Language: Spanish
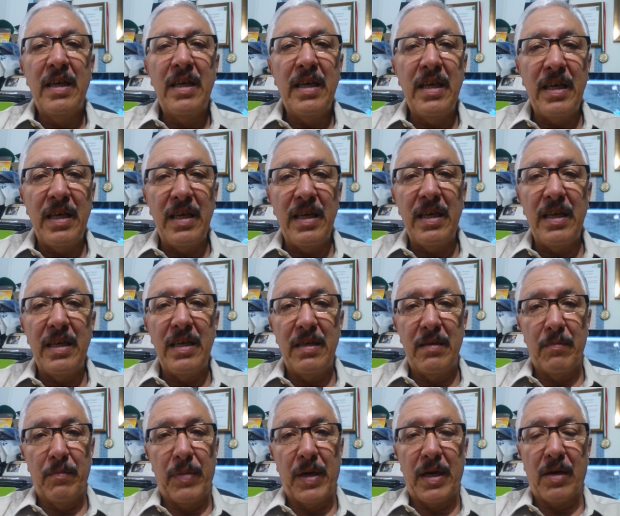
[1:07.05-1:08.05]
y
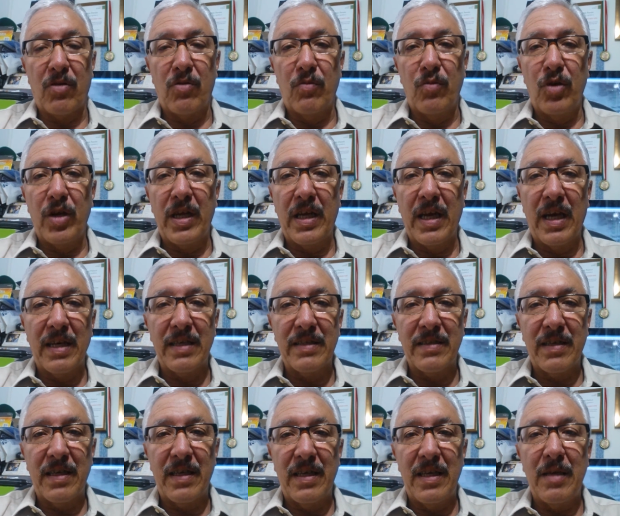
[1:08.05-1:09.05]
para
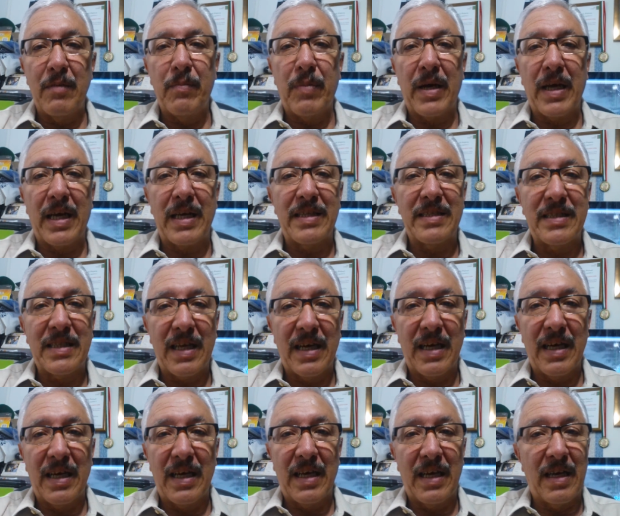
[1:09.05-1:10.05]
comunicarse y para estar
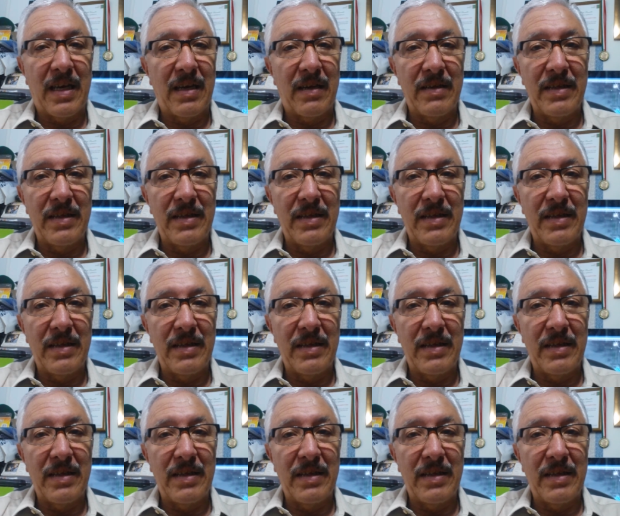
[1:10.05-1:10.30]
a,